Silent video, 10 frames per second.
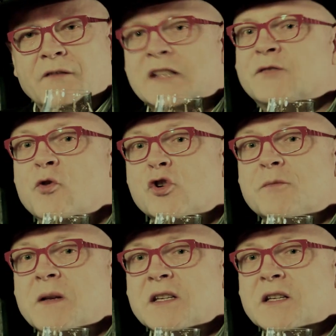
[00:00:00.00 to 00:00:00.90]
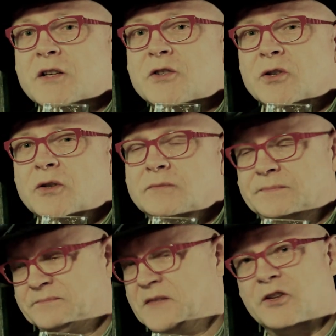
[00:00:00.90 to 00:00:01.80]
Was wünscht man sich
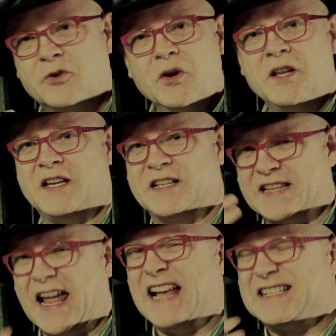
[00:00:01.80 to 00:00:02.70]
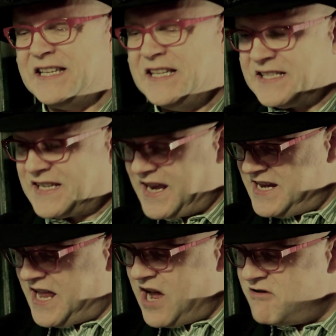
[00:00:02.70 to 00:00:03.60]
dazu? Natürlich, das ist
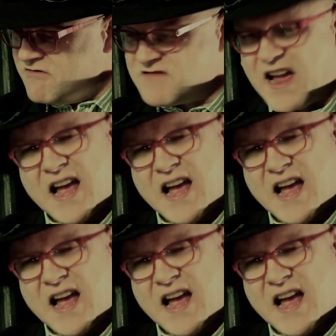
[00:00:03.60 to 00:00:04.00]
genau